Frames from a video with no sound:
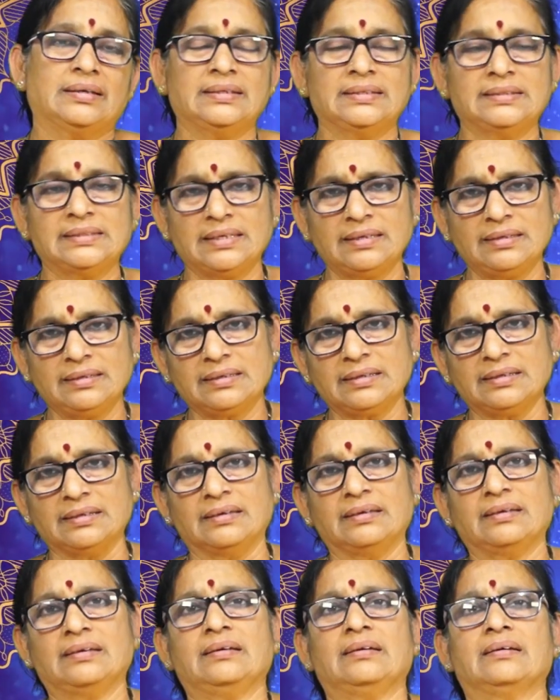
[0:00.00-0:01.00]
నిజానికి
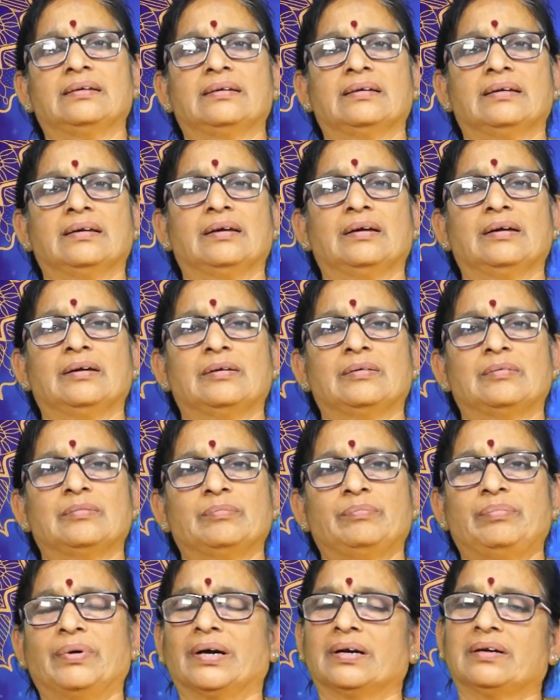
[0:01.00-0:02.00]

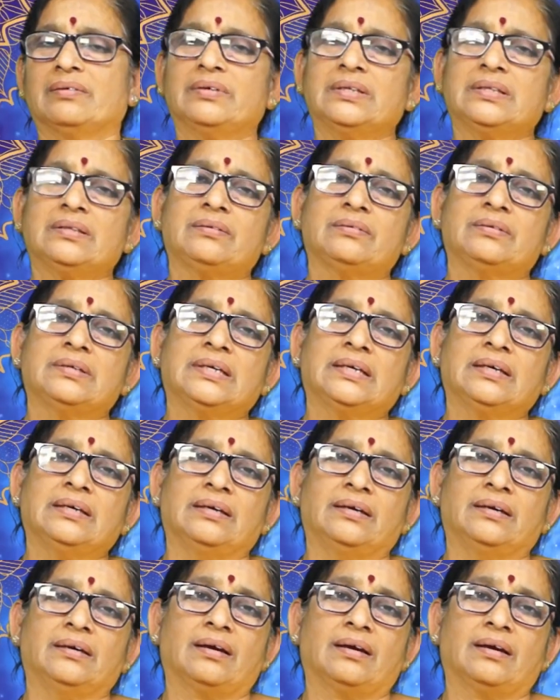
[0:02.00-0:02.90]
భగవంతుడికి